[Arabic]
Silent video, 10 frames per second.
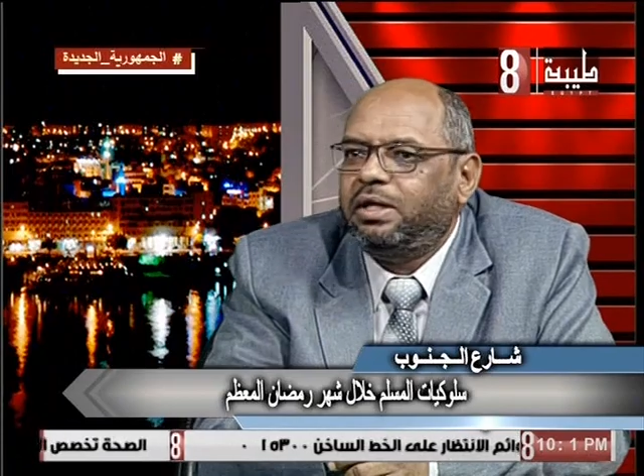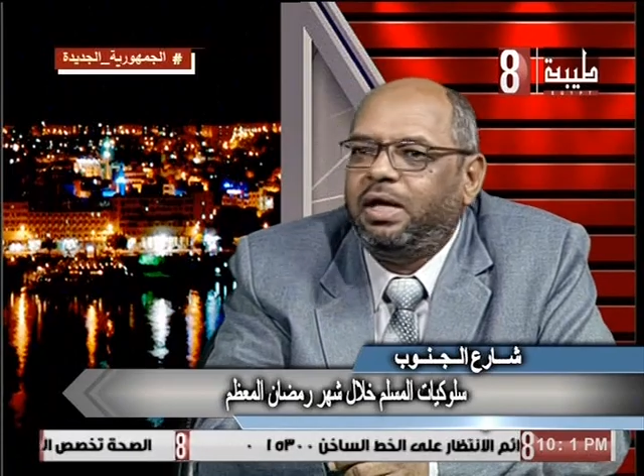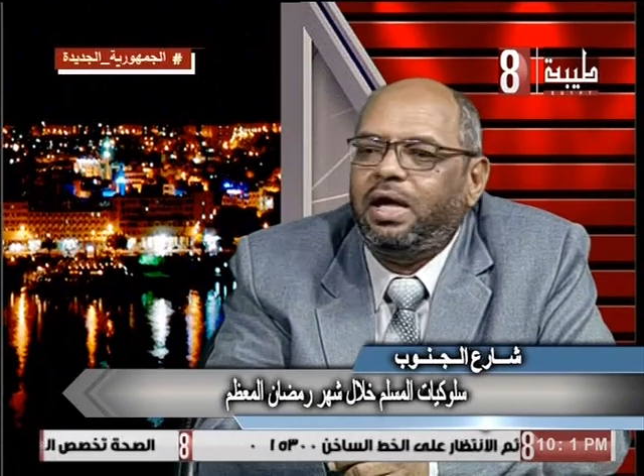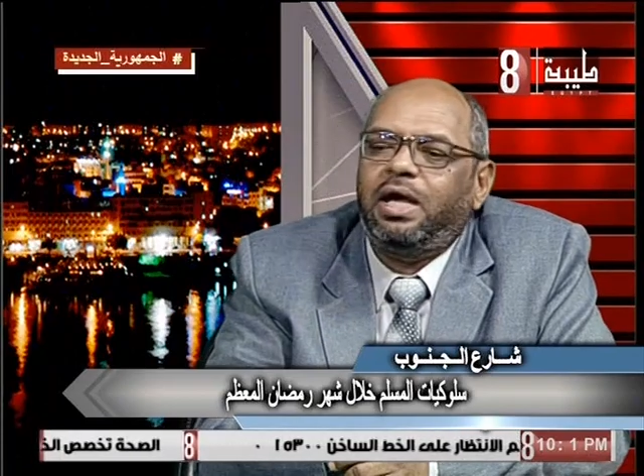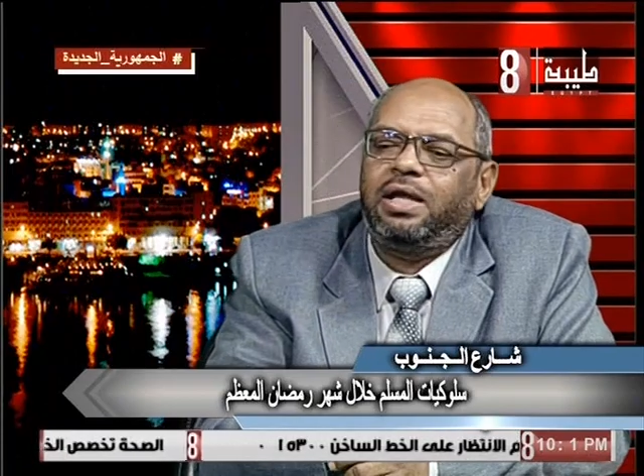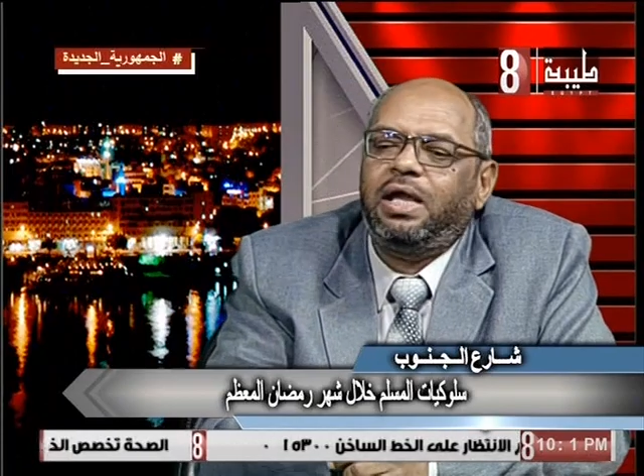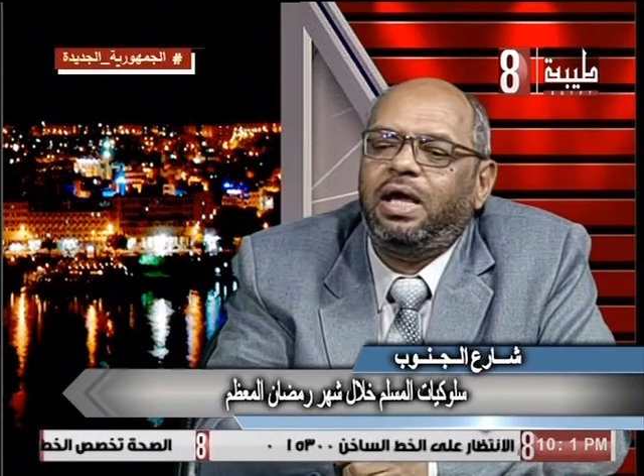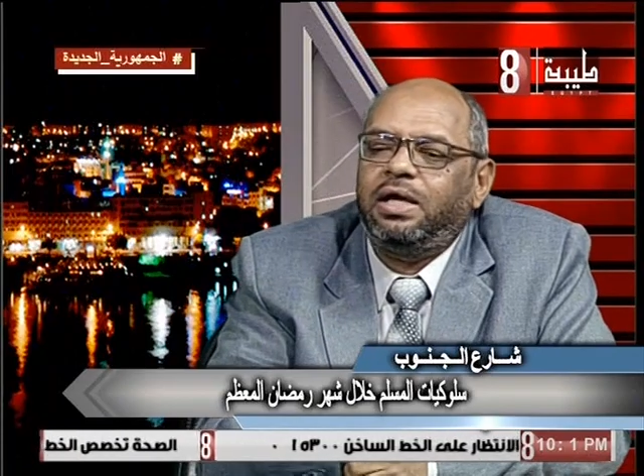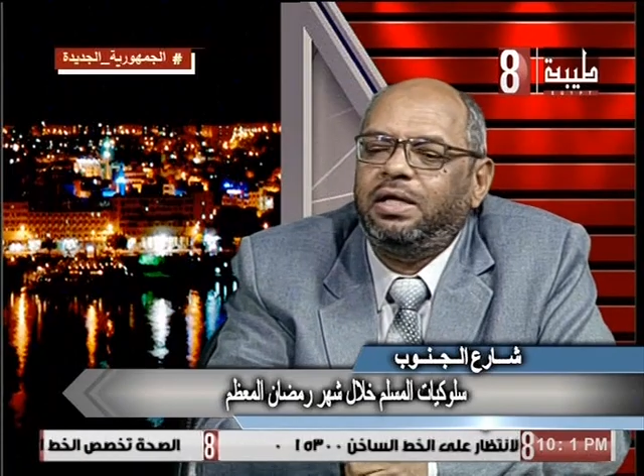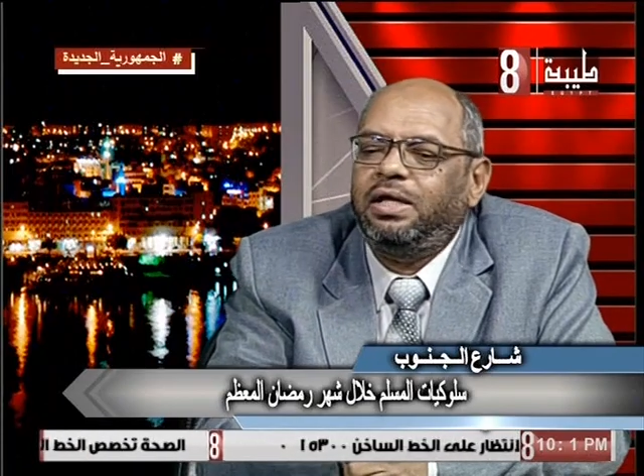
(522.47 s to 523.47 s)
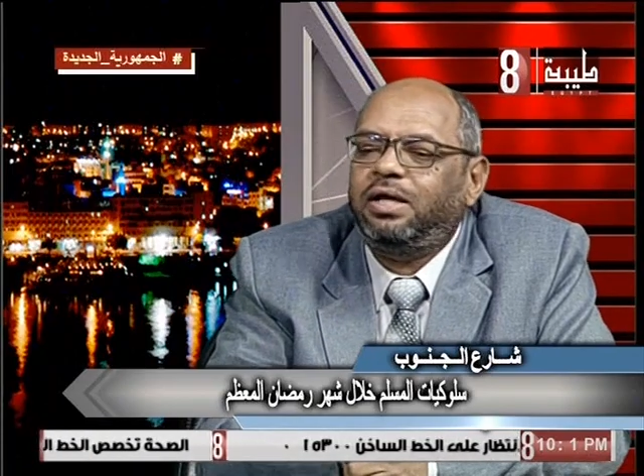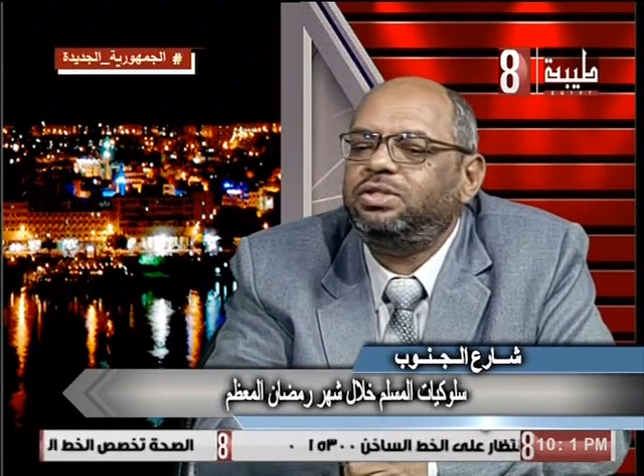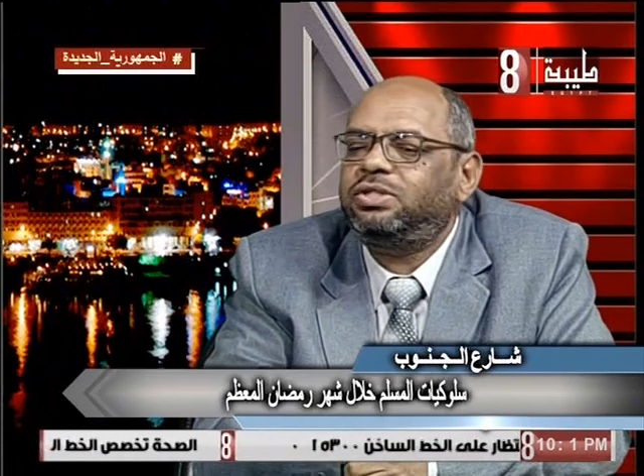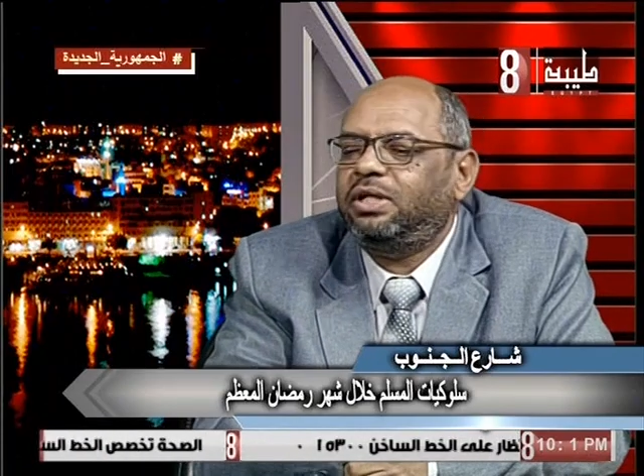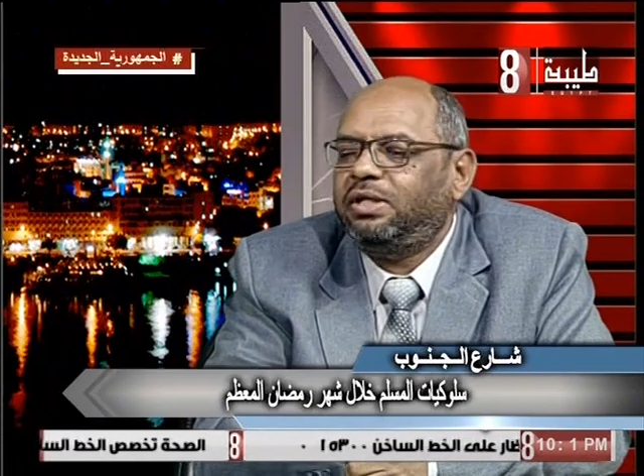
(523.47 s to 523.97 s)
كان
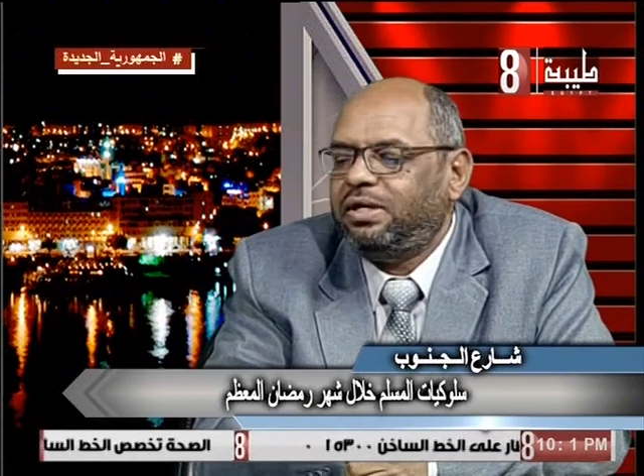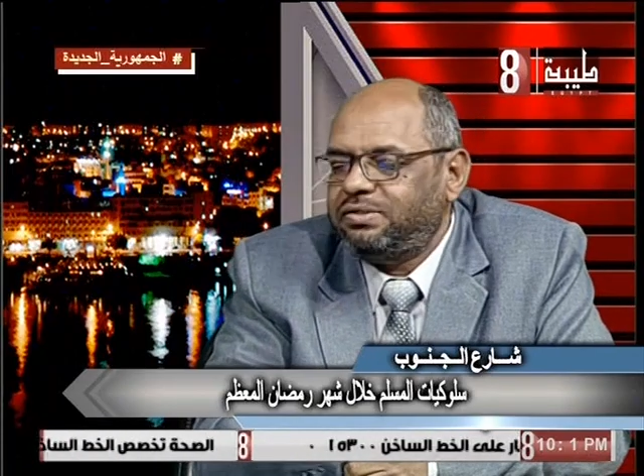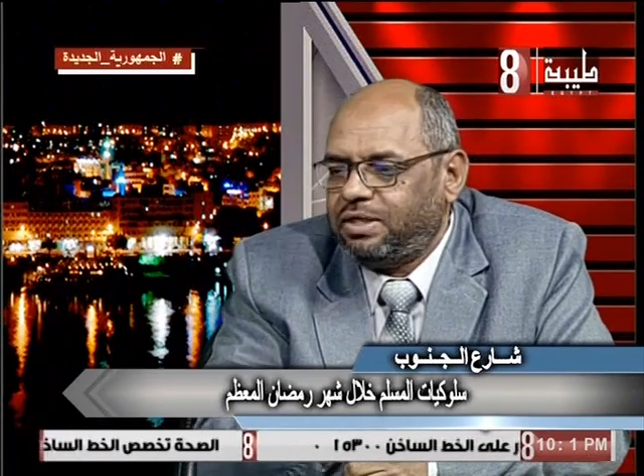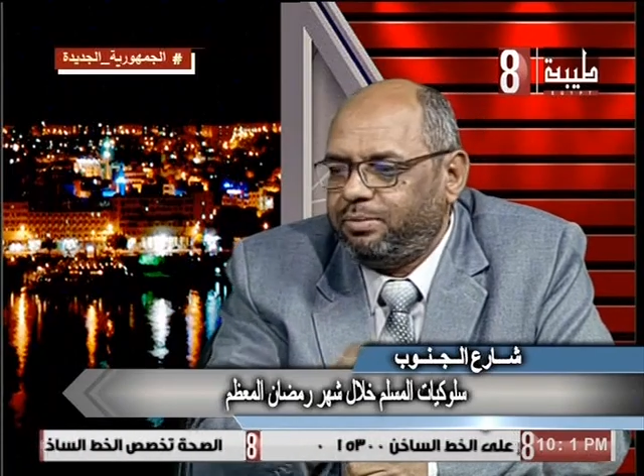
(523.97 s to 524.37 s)
ينشط اكثر